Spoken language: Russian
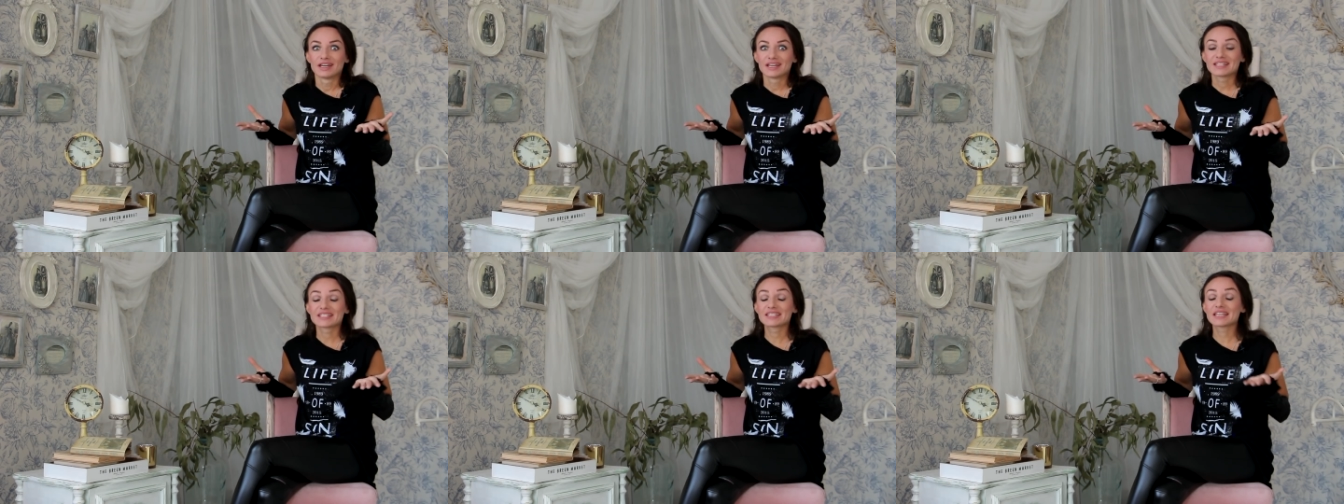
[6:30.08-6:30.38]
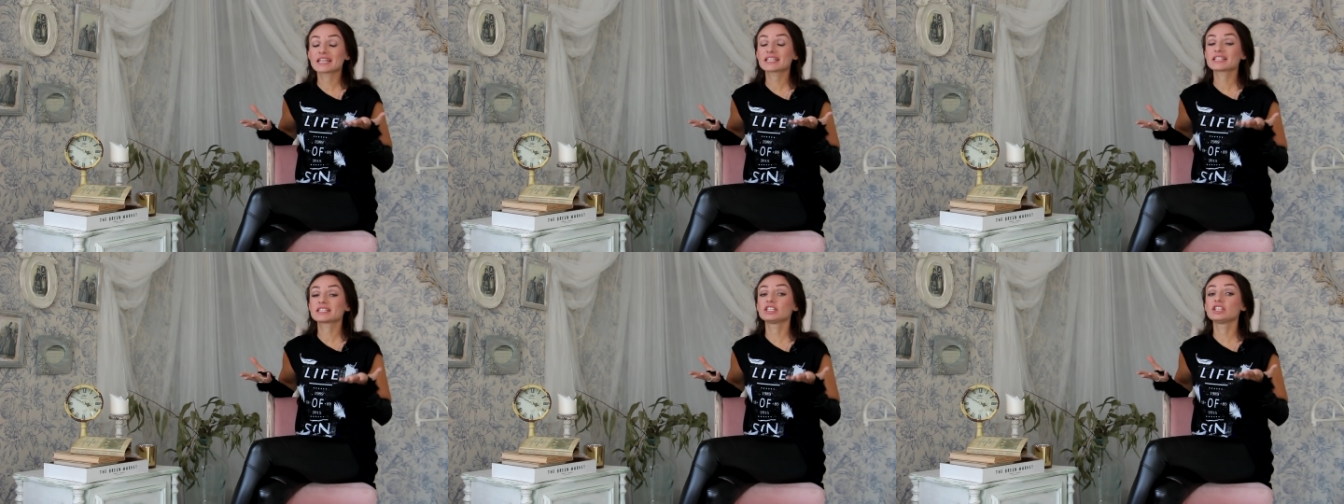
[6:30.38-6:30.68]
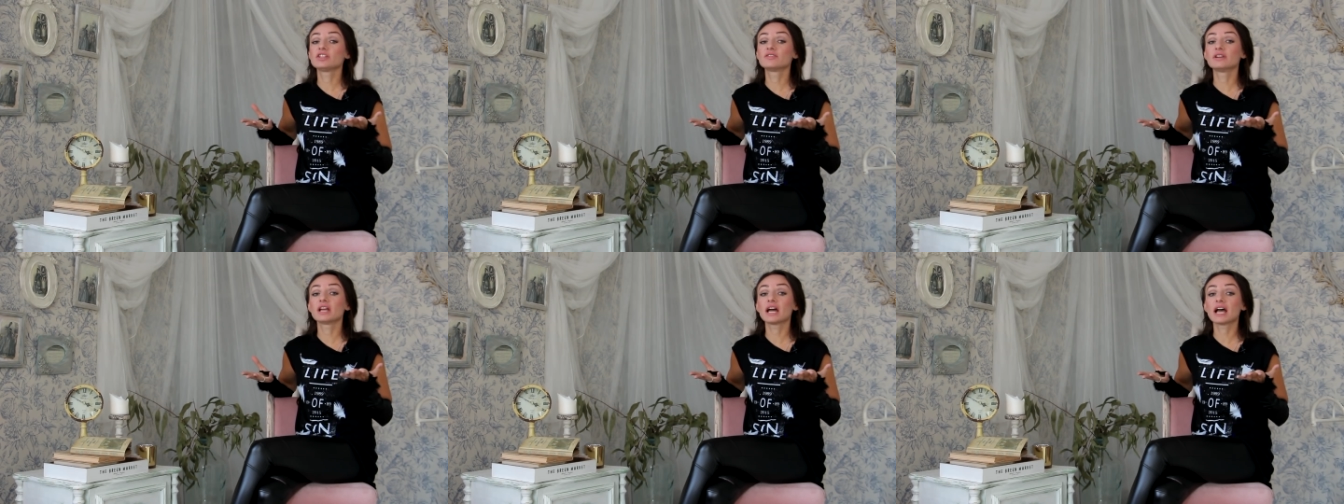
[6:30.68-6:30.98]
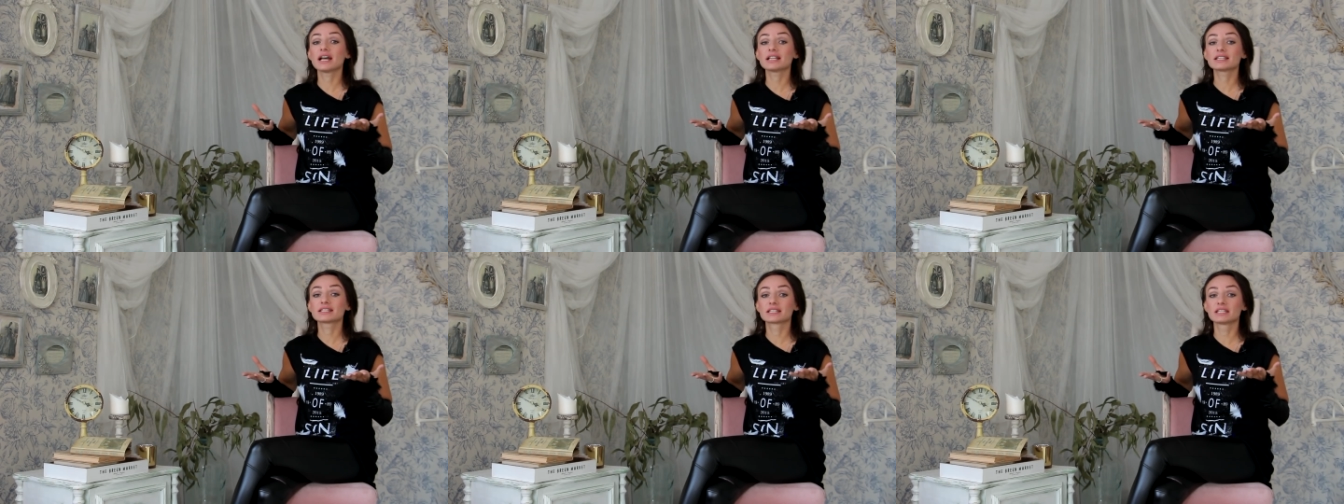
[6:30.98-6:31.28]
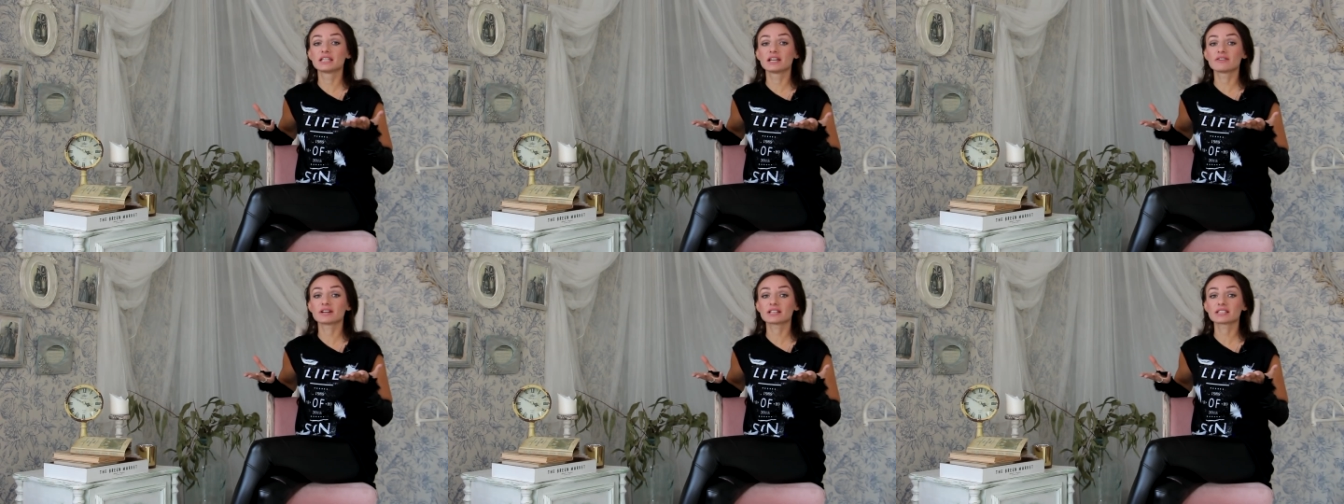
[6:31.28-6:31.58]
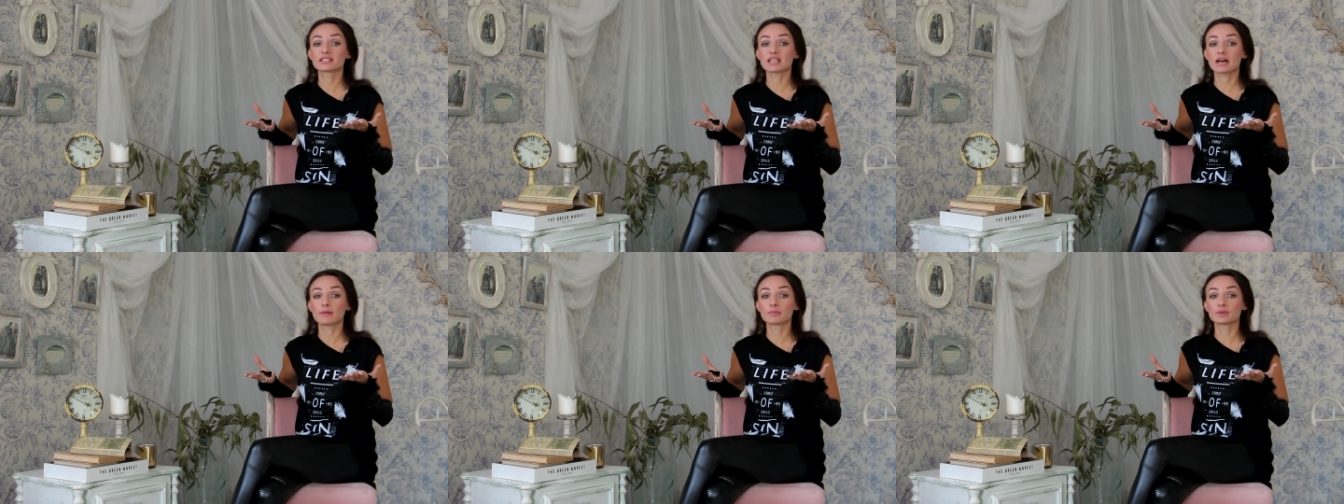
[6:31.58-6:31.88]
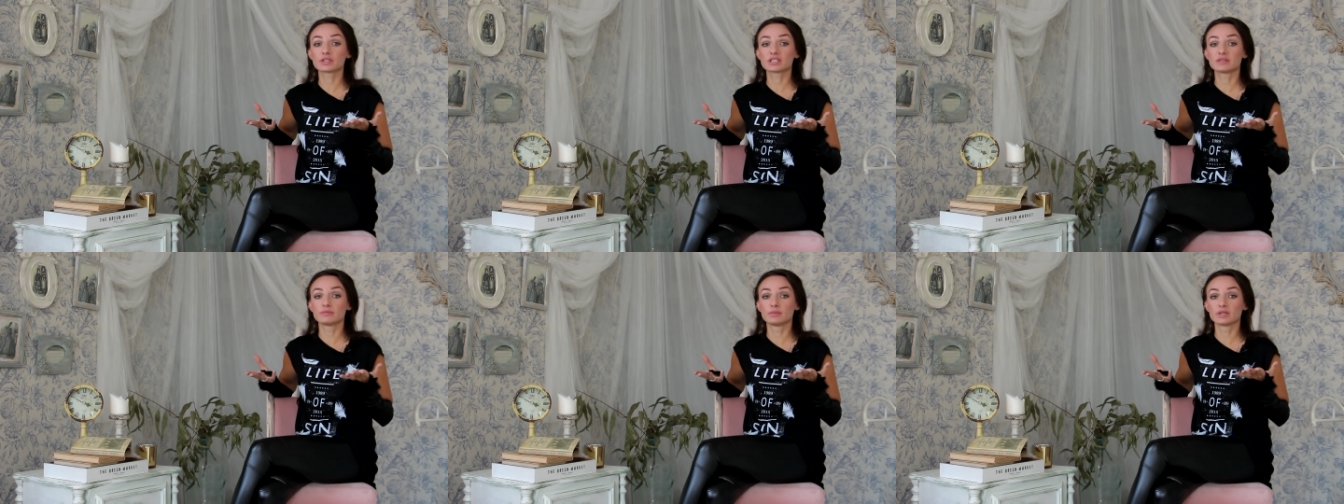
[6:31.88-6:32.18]
Секс не является для вас сам
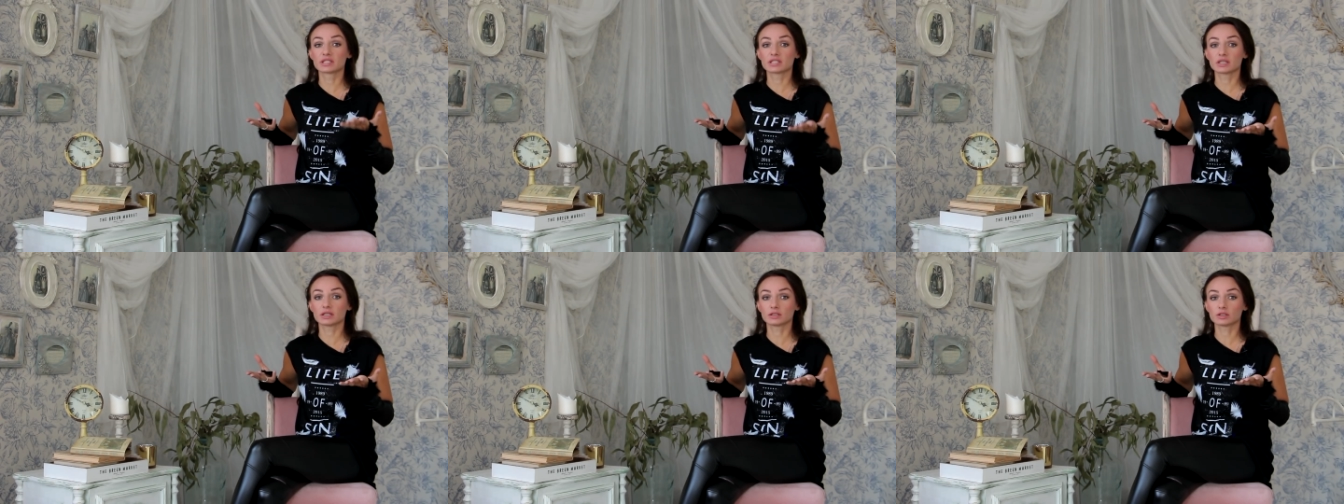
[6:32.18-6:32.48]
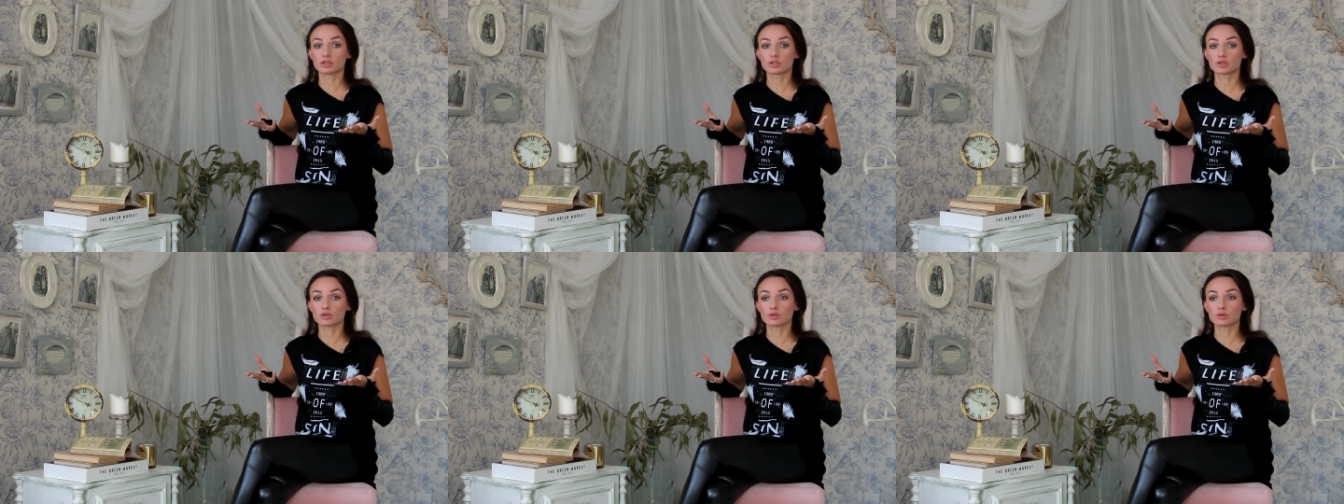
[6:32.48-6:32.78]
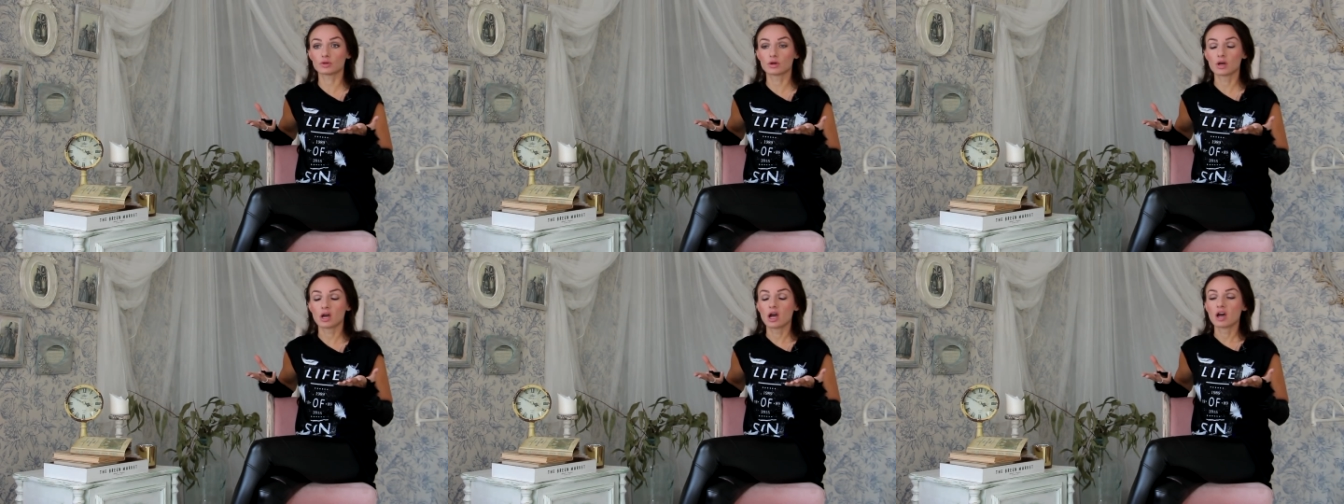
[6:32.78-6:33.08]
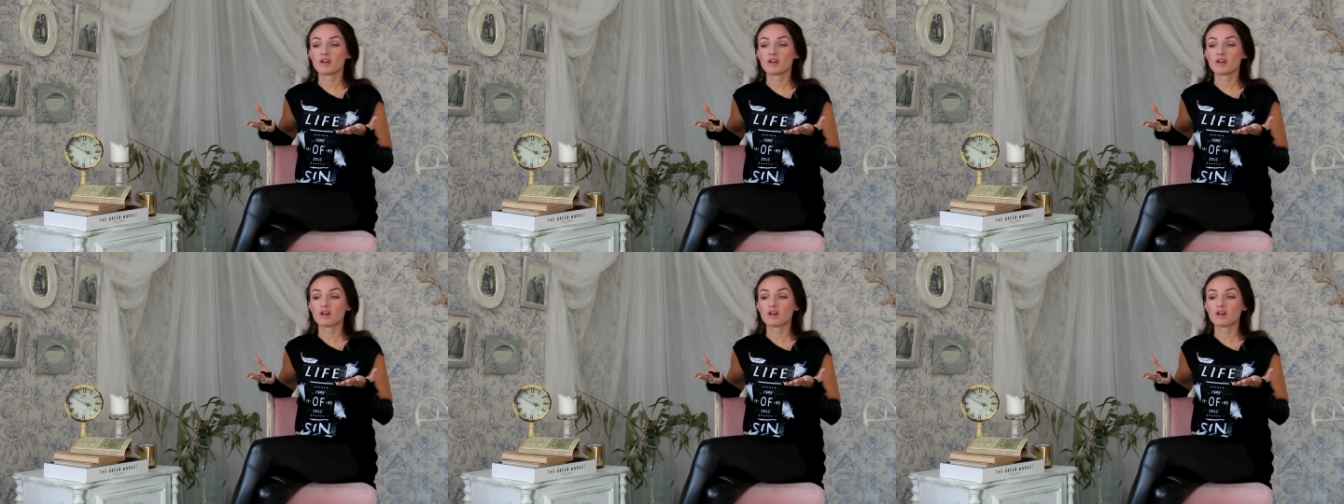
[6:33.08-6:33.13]
по себе ценностью.